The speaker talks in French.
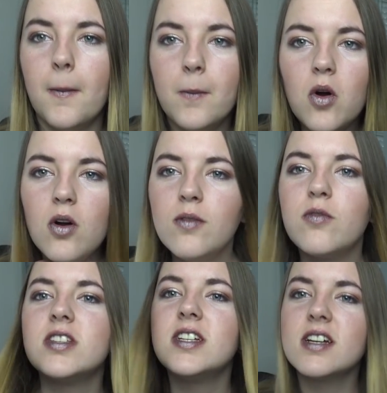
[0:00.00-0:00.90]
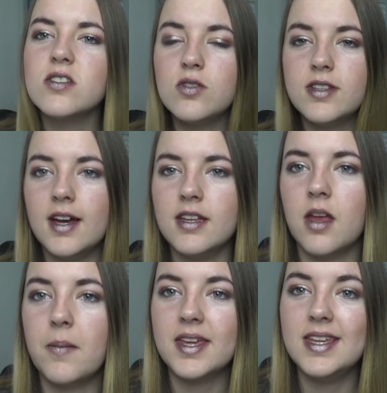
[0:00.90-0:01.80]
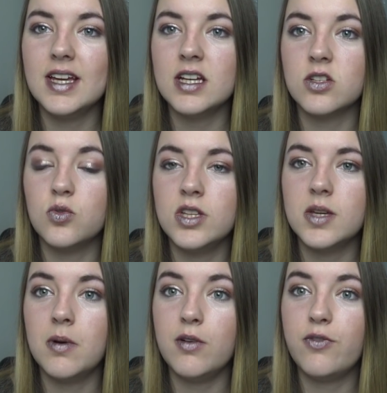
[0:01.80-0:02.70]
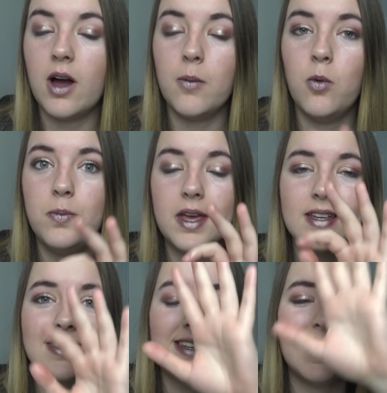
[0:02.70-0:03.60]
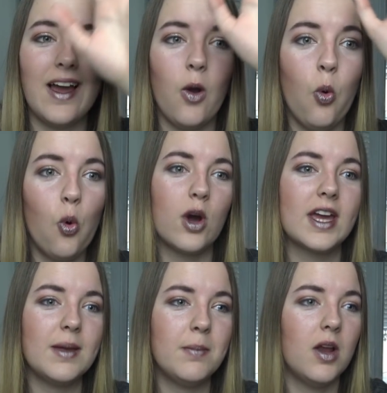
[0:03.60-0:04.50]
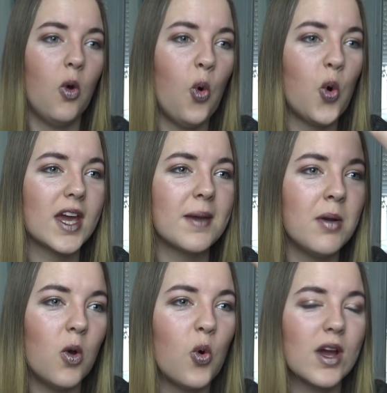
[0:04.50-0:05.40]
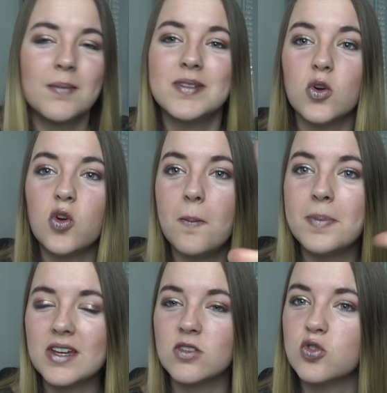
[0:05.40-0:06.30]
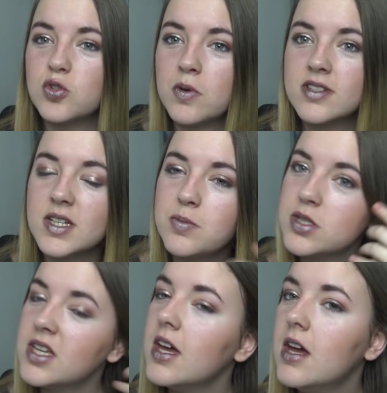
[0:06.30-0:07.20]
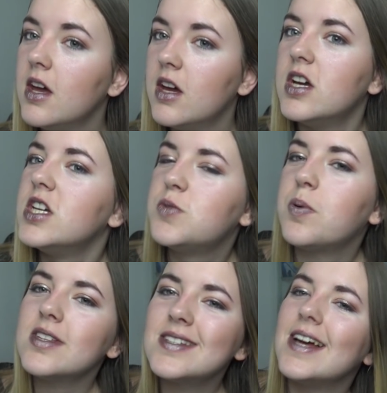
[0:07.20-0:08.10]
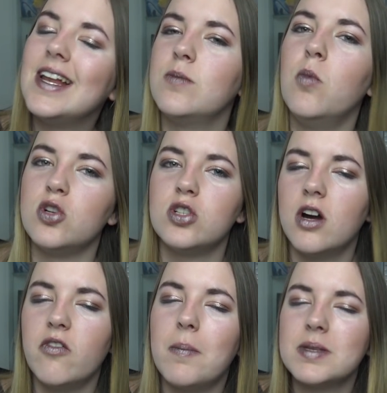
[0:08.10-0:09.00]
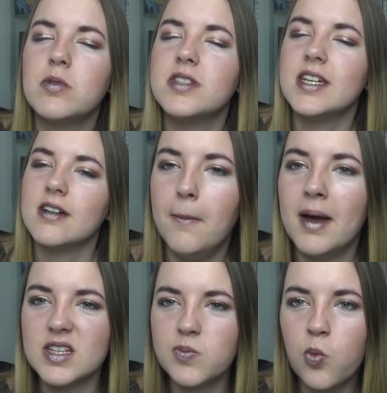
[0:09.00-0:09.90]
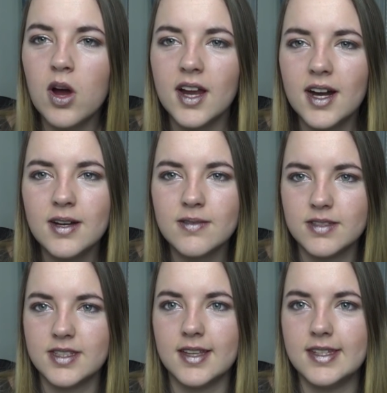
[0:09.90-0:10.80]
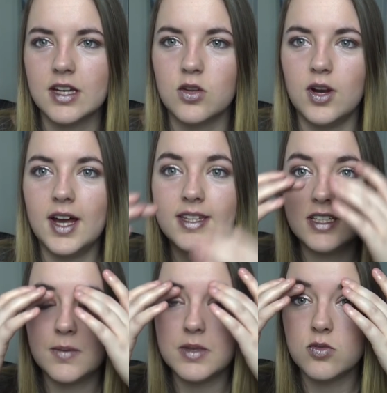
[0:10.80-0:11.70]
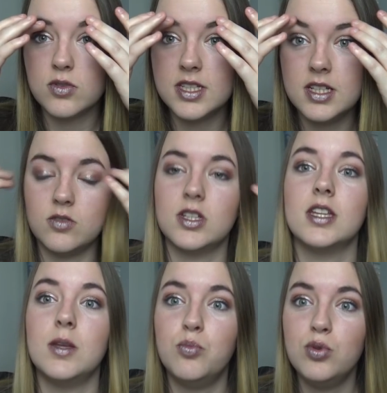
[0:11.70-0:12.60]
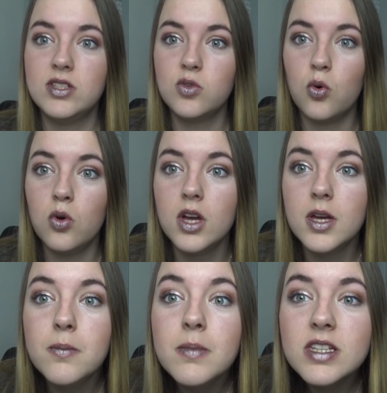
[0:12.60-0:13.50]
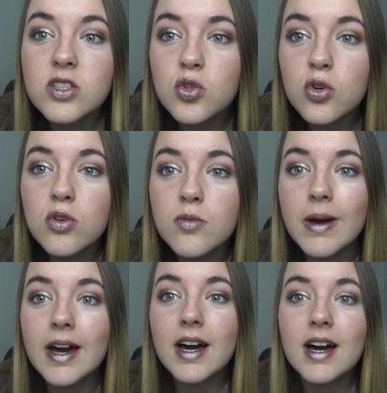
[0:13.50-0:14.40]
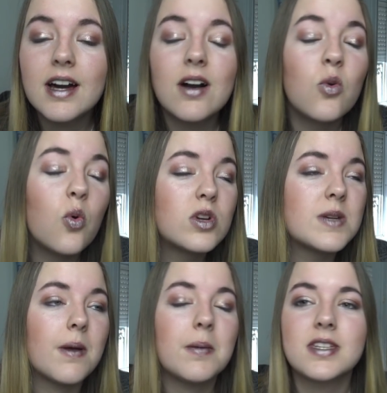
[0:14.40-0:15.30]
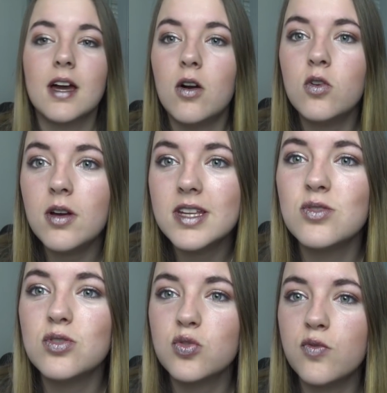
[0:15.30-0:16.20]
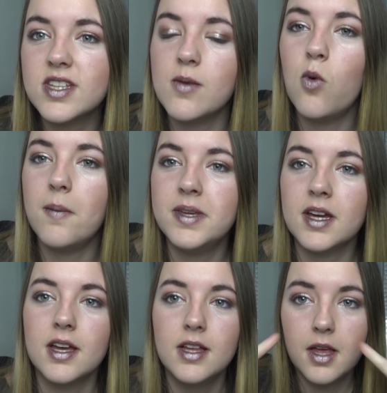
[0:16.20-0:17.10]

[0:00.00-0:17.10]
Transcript: Bon voici le résultat d'un maquillage uniquement fard à paupières. C'est horrible, horrible, horrible. C'est encore pire que ce que je pensais. Je pensais je pensais que ça allait être moche, hein, on va pas se mentir. Mais à ce point-là, c'est-à-dire que là, déjà mes sourcils, on dirait des buissons. Mes yeux, bah en gros, j'ai pas de mascara. Encore les yeux, je trouve c'est le moins pire.